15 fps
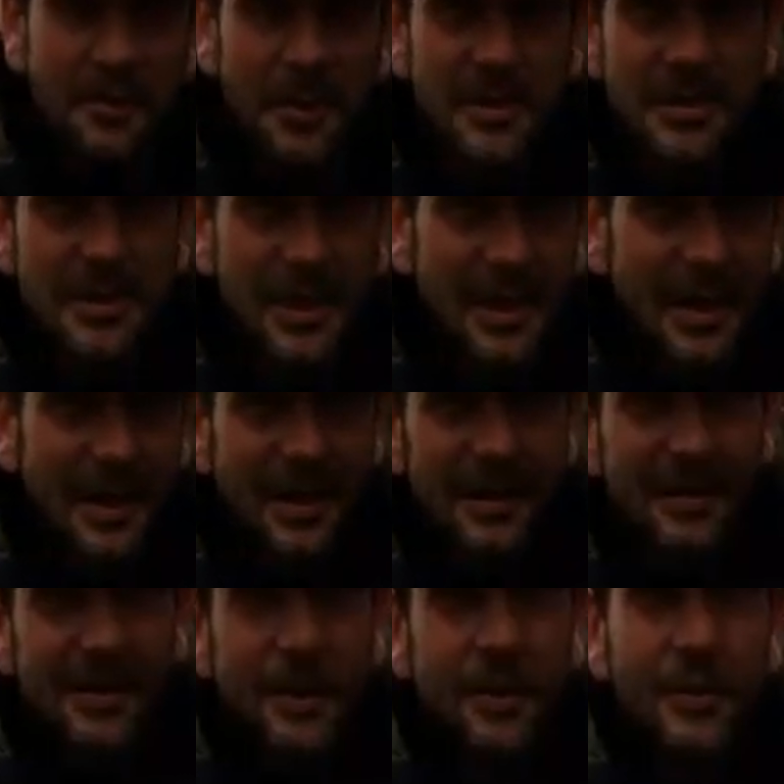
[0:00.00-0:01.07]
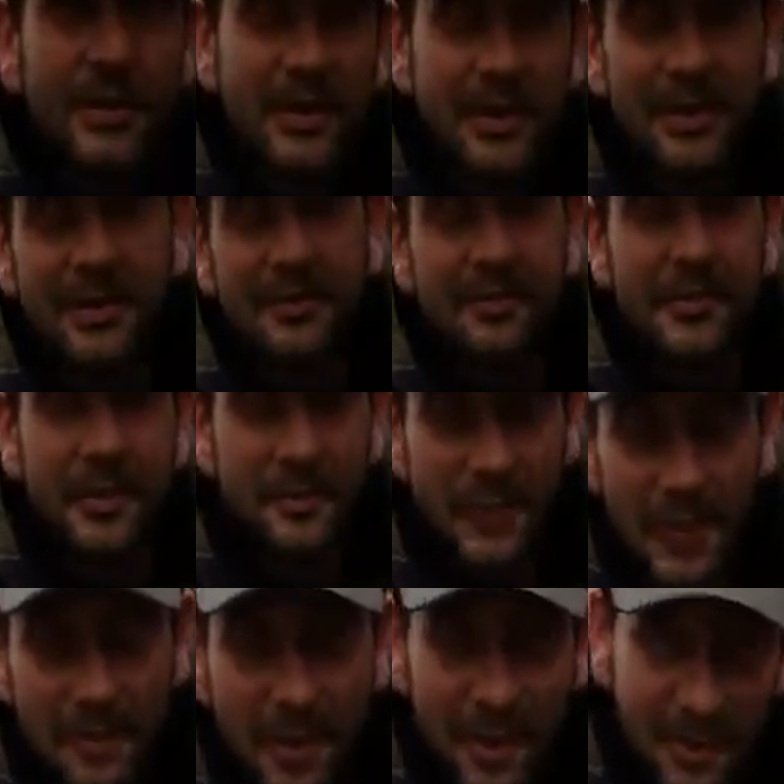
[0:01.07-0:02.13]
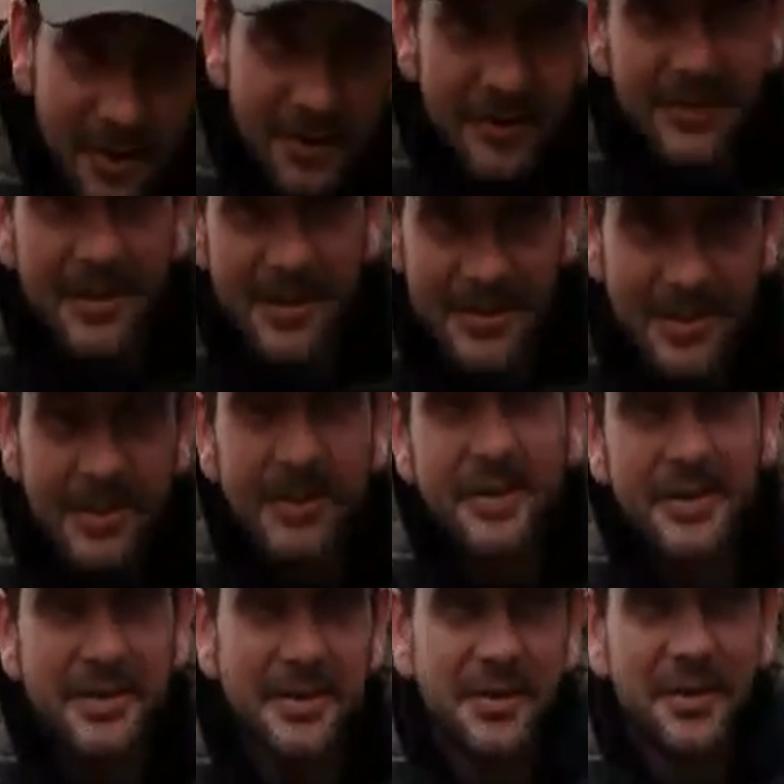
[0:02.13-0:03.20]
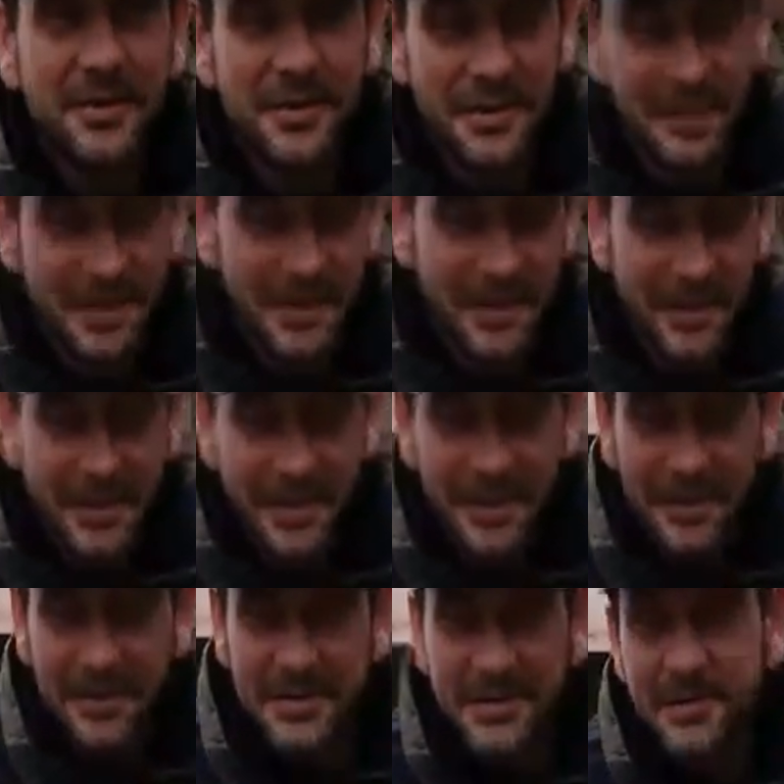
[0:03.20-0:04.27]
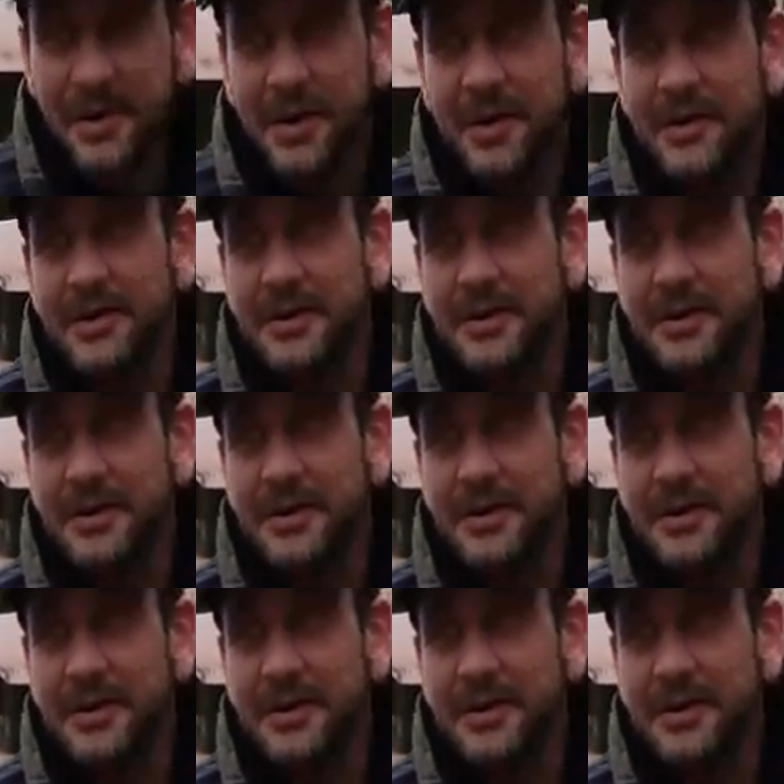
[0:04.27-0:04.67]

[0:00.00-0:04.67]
was die Hunde mit mir machen. Das kann er da sagen. Und zwar